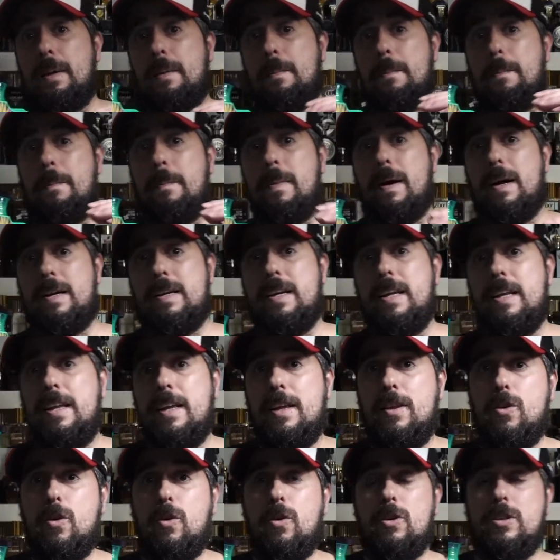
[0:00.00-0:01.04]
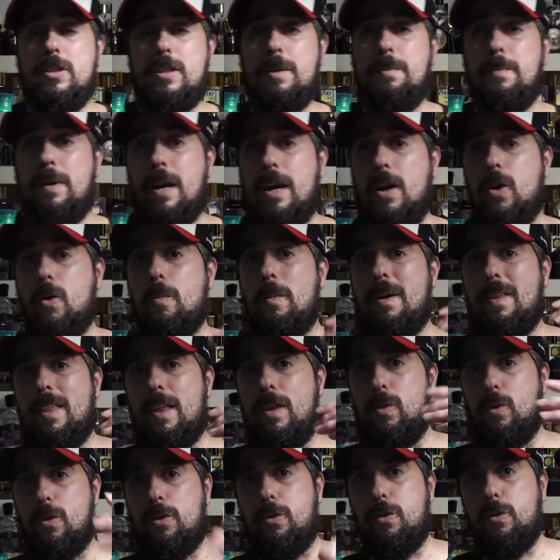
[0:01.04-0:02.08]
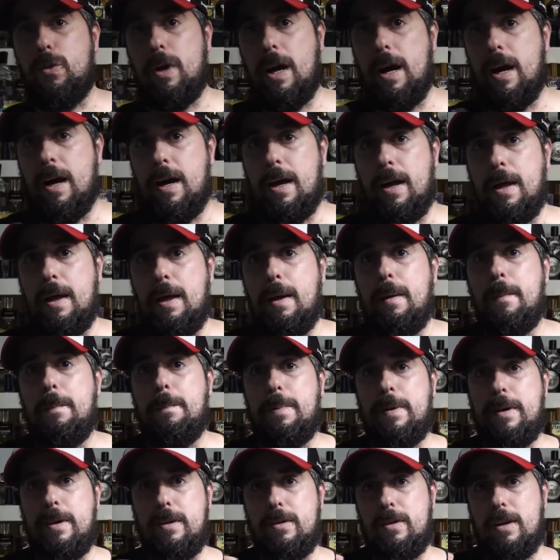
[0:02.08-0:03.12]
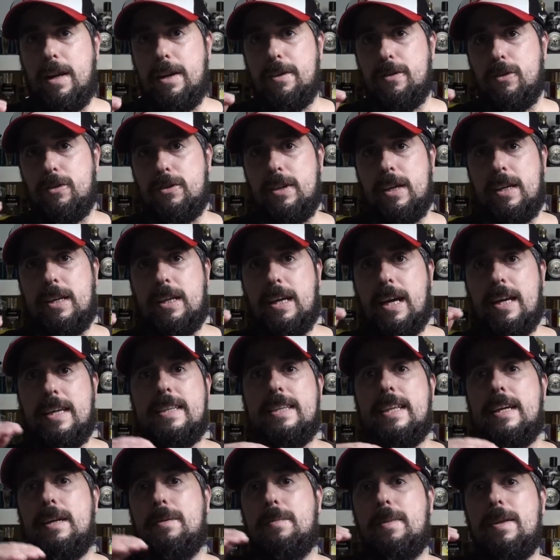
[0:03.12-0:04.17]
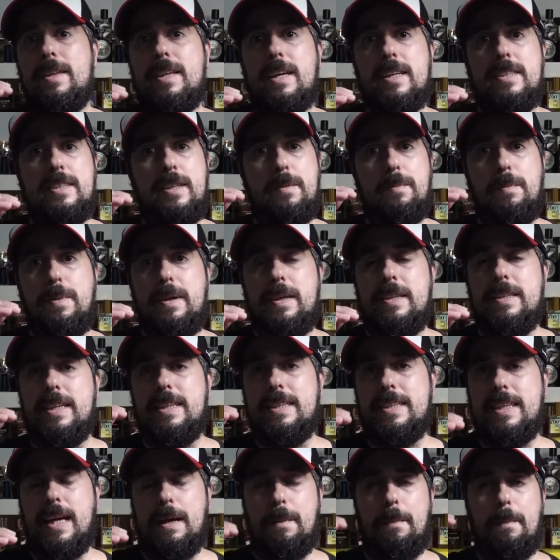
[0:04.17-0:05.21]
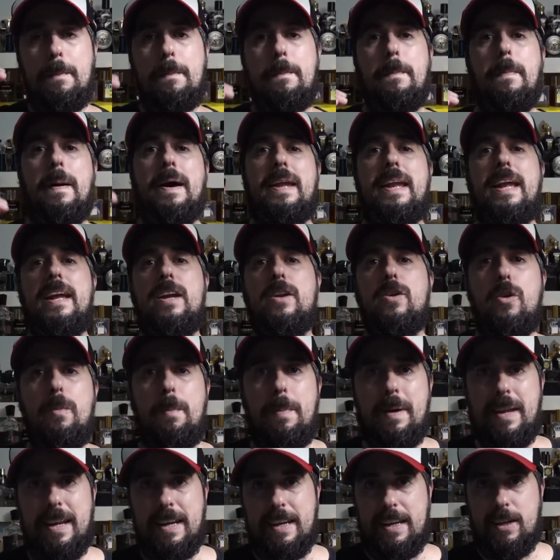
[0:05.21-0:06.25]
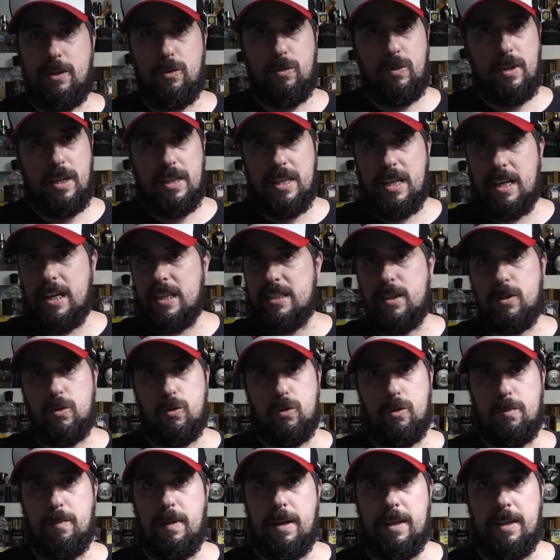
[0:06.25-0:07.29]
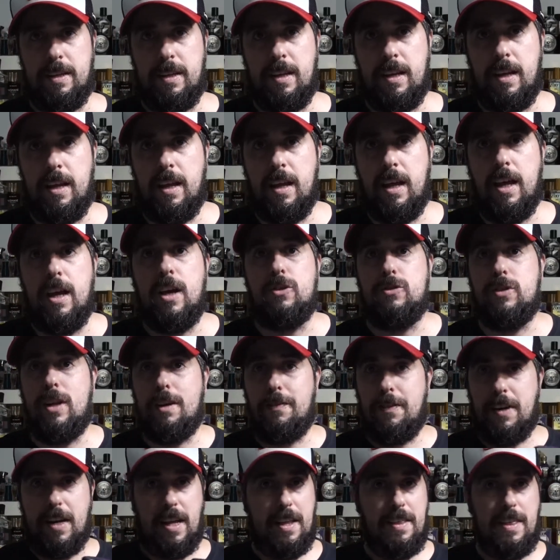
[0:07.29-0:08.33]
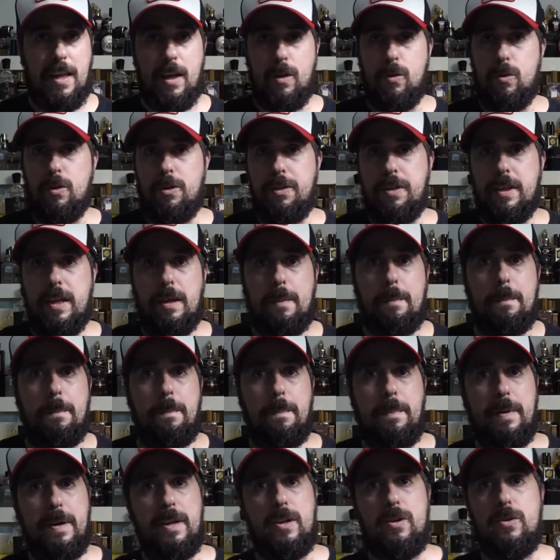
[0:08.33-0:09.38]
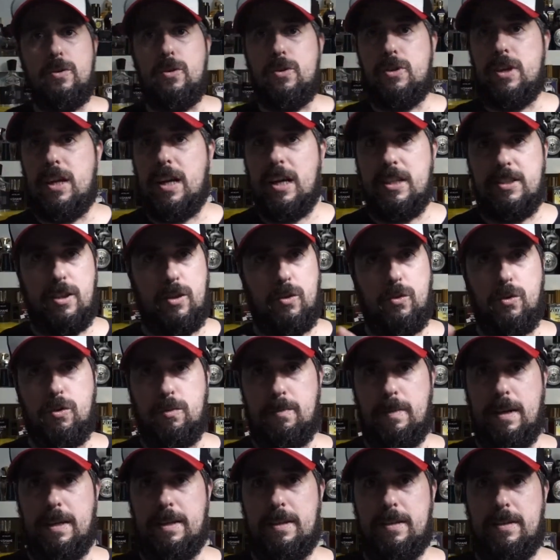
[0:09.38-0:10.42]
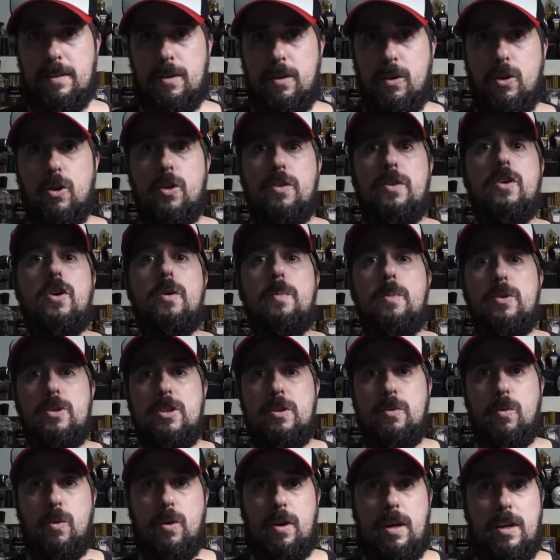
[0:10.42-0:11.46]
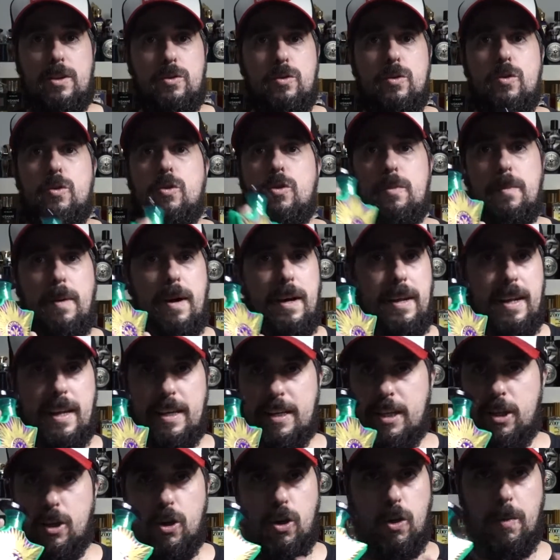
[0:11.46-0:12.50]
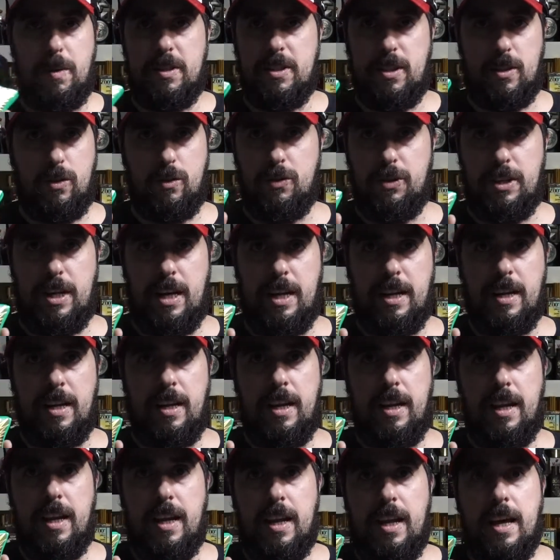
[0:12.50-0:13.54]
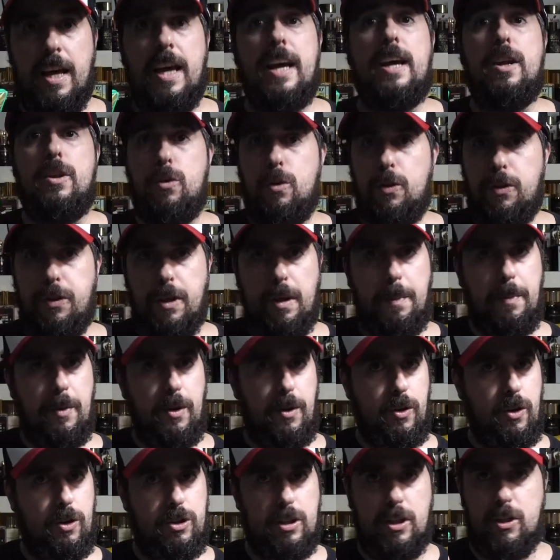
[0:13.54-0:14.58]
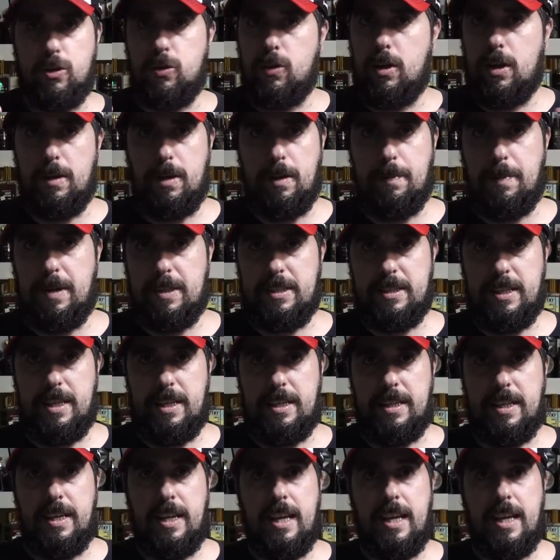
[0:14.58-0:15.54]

va adquiriendo siempre algo más de dulzura, pero las notas que hay intermedias siempre intentan pararlo para que nunca llegue a ser gourmand. Es una fragancia dulce, pero no llega a ser gourmand. Os lo digo por si buscáis un gourmand, aquí no lo vais a encontrar. Es dulce, pero no se suele pasar.